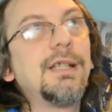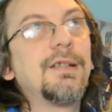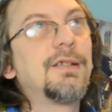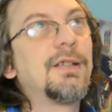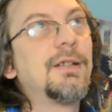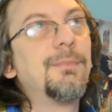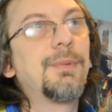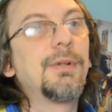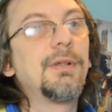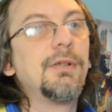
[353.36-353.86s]

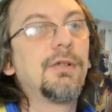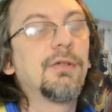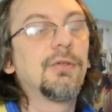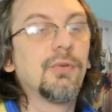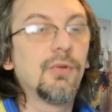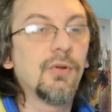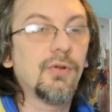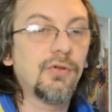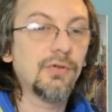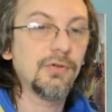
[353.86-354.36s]
sempre il
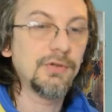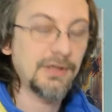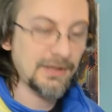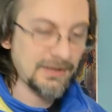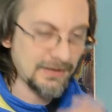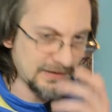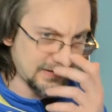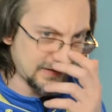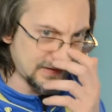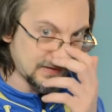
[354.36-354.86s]
discorso
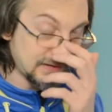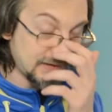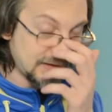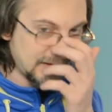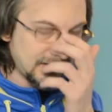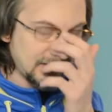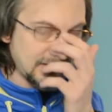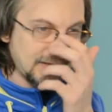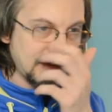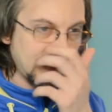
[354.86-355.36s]
della,
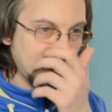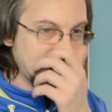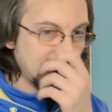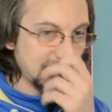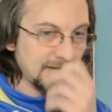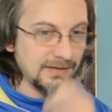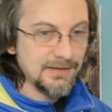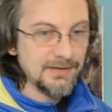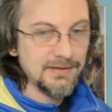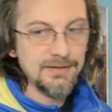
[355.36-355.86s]

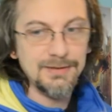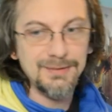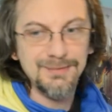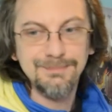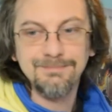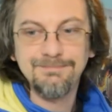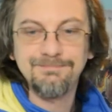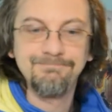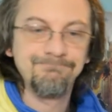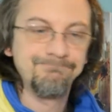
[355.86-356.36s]
eh,
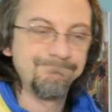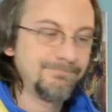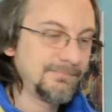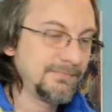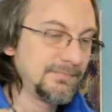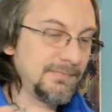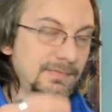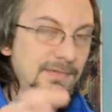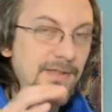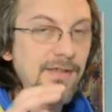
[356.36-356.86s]

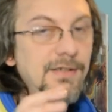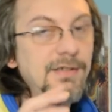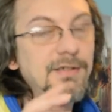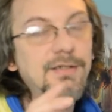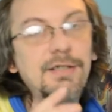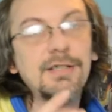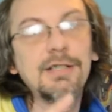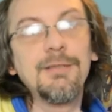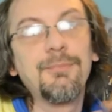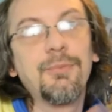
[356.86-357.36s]
degli
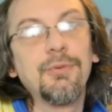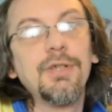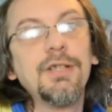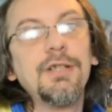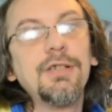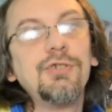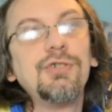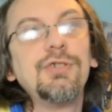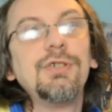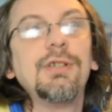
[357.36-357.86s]
intrighi
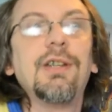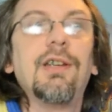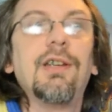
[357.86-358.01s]
politici